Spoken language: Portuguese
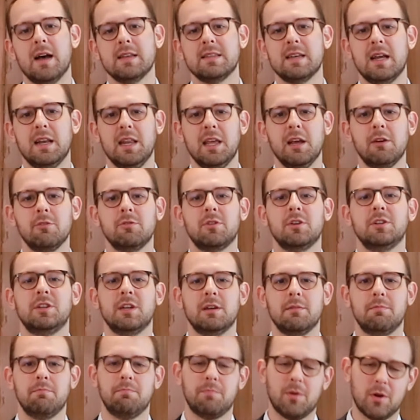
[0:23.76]
As alíquotas
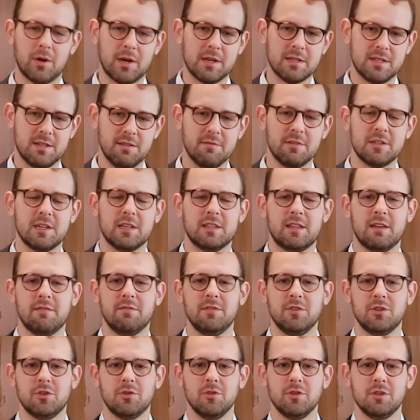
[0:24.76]
já progressivas de até
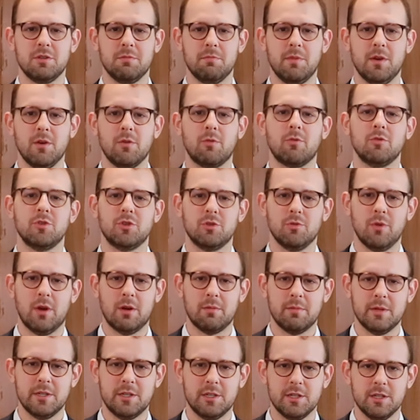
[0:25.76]
22,5
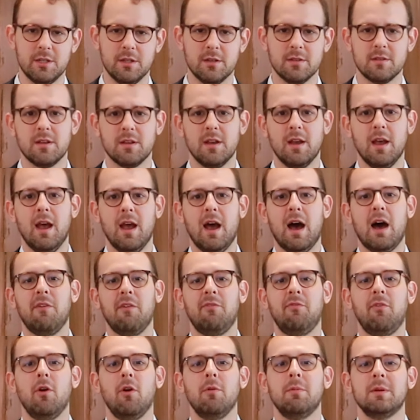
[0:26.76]
continuaram mantidas, a
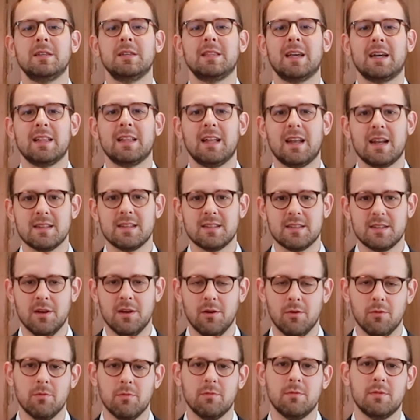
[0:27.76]
forma de
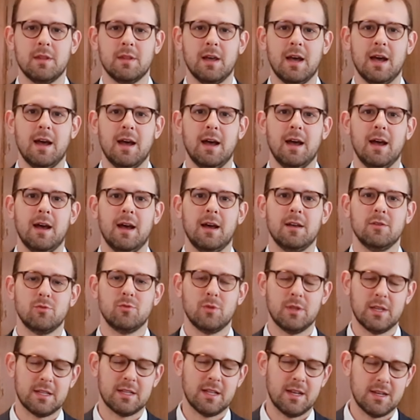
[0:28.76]
declaração na
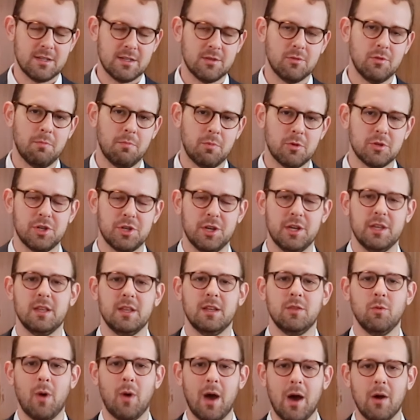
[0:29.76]
sua declaração de imposto de
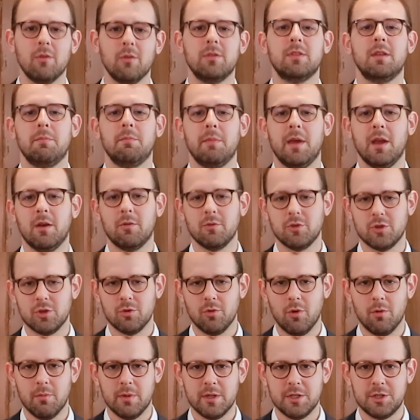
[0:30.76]
renda anual também
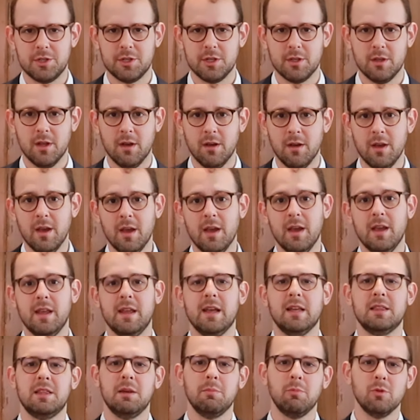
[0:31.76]
continuou mantida.
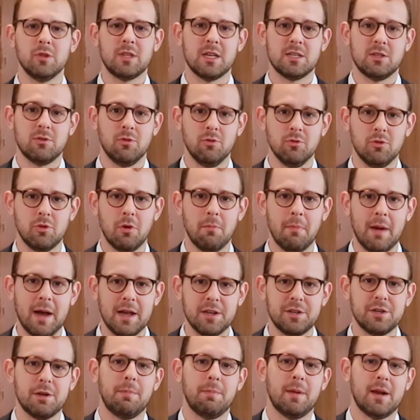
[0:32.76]
E a tributação
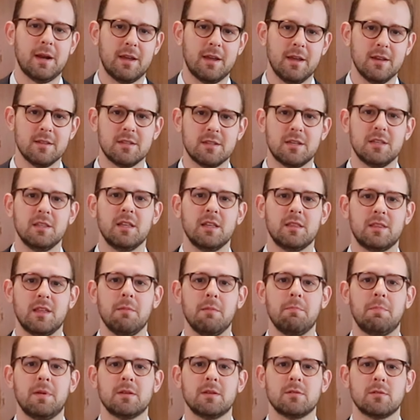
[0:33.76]
automática para aqueles que
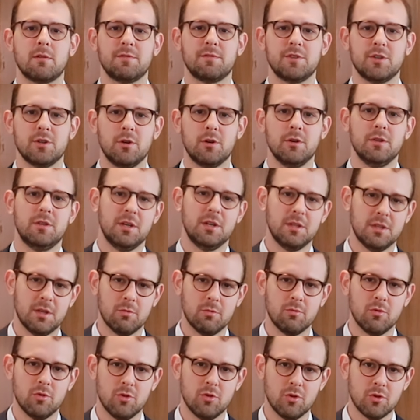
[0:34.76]
detêm empresas offshore em
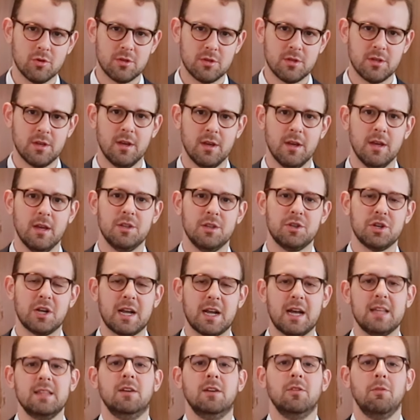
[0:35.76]
31 de 12 de
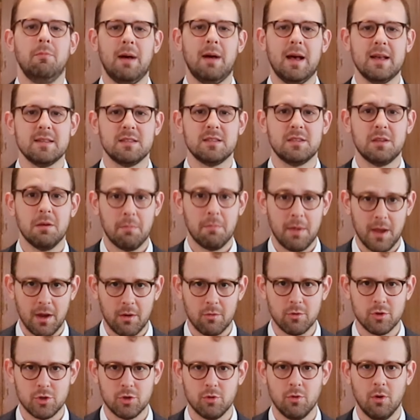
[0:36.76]
cada ano base também
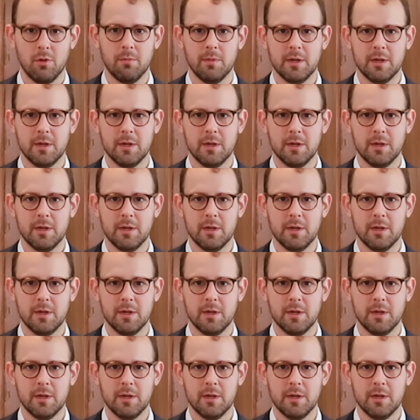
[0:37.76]
continuou